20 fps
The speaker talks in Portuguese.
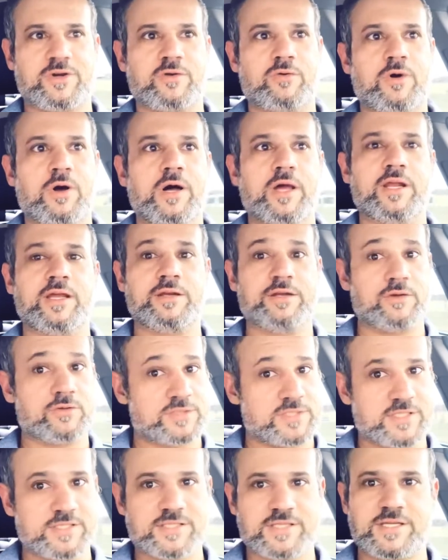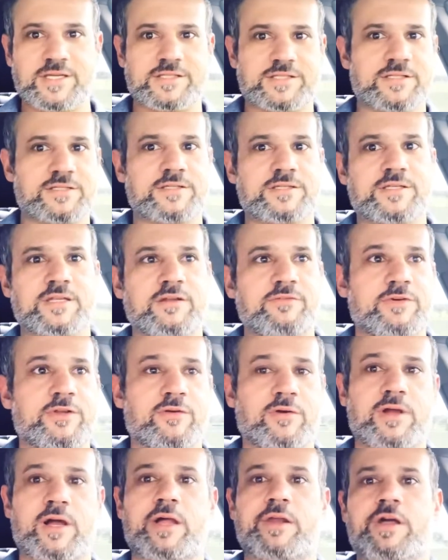agora, não se esqueça de se inscrever
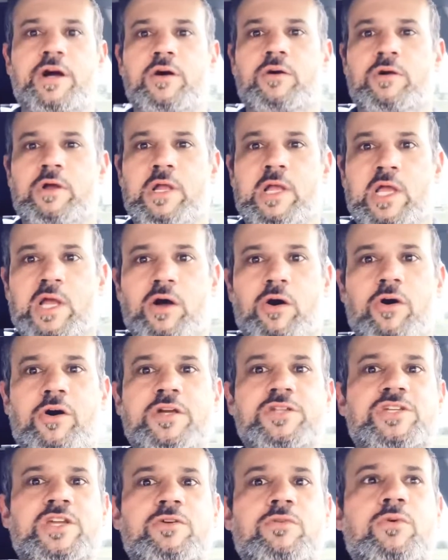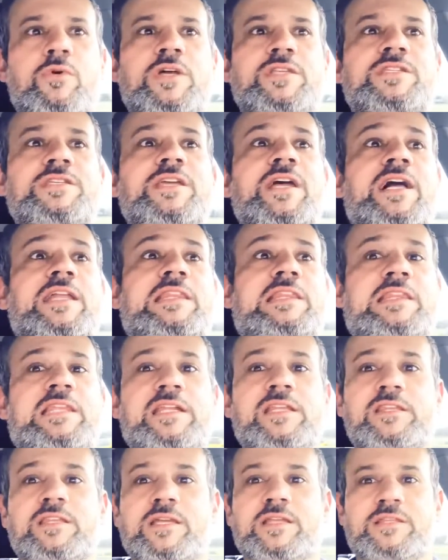no canal Roger USA
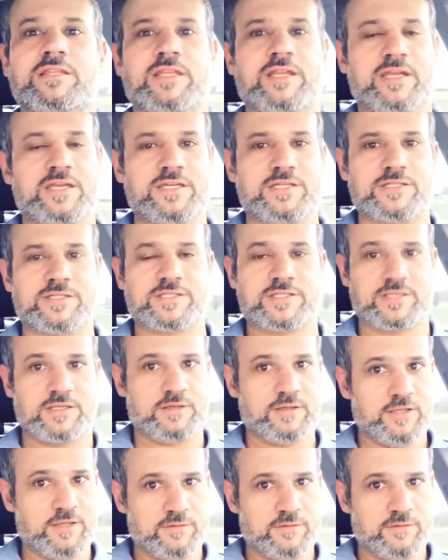33.